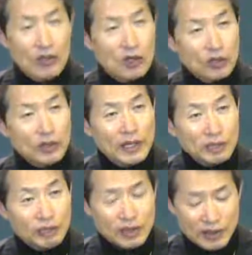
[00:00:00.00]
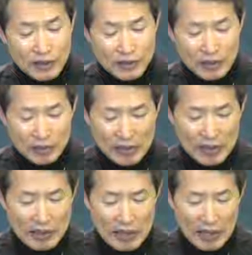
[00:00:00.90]
거룩한 분이시기
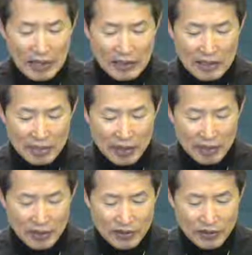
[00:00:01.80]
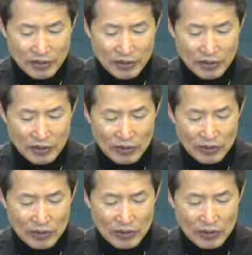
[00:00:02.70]
때문에 하나님의 백성도